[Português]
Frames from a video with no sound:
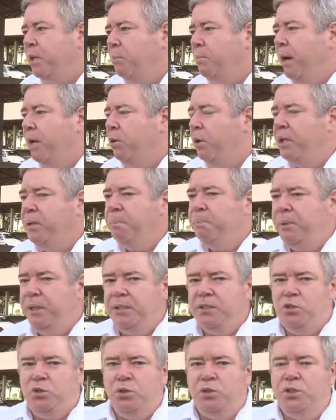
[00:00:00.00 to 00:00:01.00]
Maior
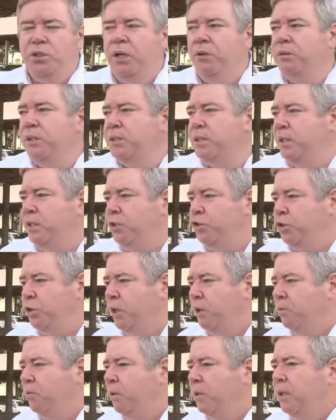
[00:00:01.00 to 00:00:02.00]
empresa social dessa
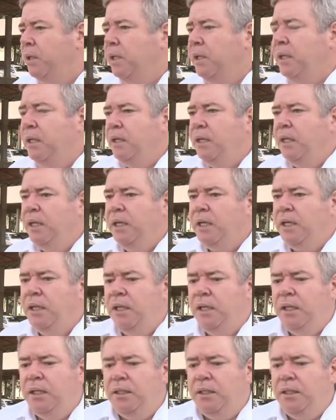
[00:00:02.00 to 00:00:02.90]
região, né?